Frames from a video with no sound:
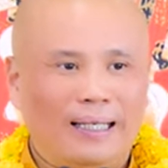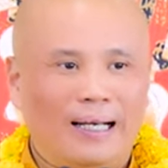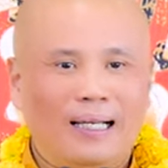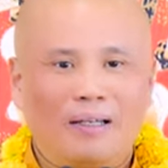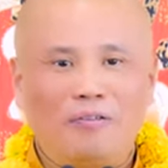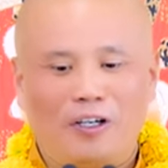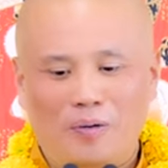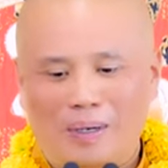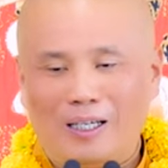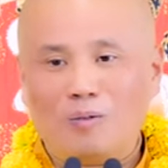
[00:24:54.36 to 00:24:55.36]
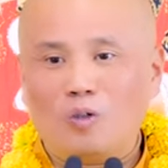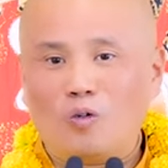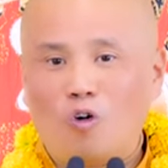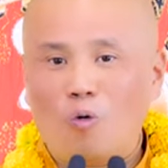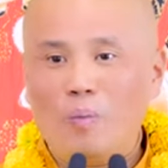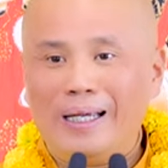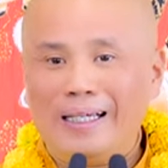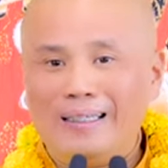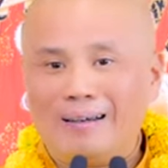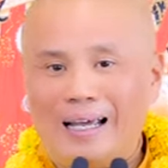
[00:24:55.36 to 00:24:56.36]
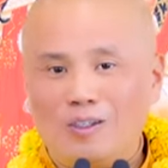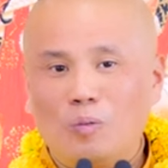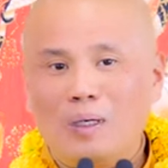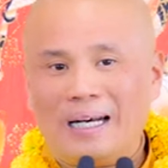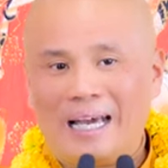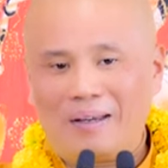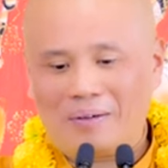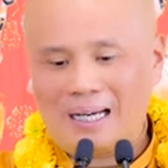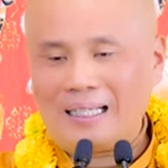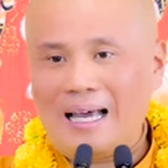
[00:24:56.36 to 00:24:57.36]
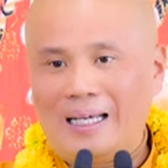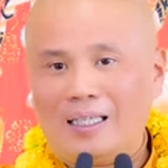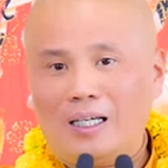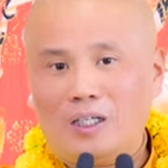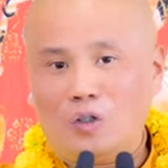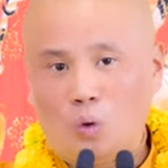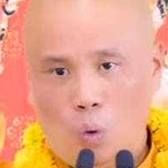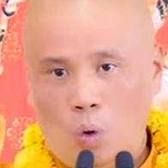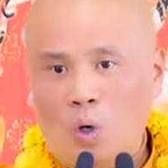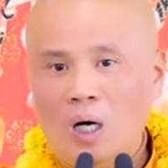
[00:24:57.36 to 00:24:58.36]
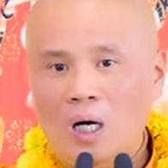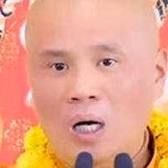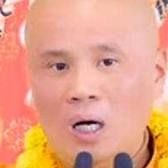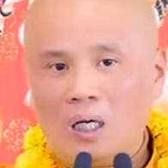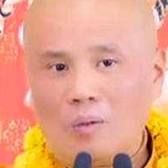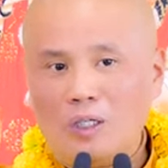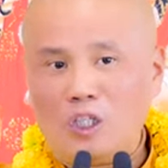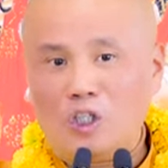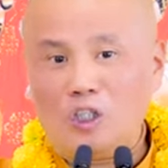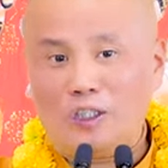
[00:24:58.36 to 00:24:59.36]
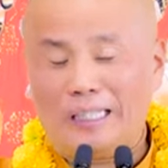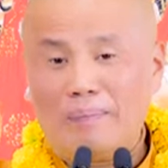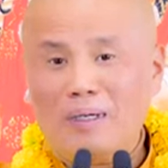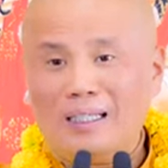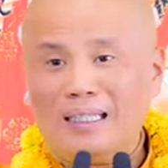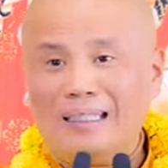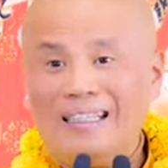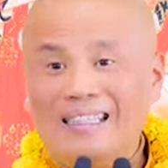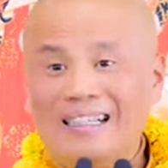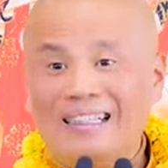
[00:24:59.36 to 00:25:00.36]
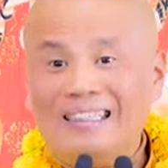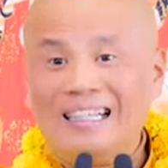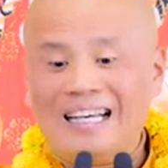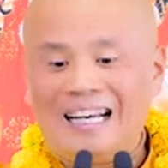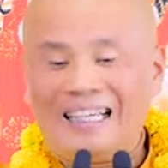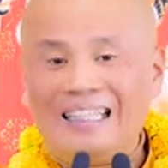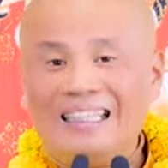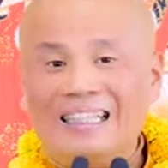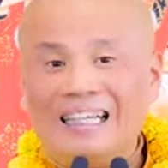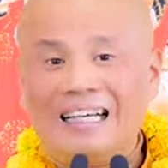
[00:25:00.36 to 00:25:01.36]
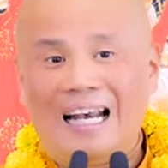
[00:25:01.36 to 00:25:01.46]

Đó là cái việc hôm nay chúng tôi phổ biến cho đại chúng ở đây và các thầy trên chùa cũng như những người khắp nơi trên thế giới, lấy cái cách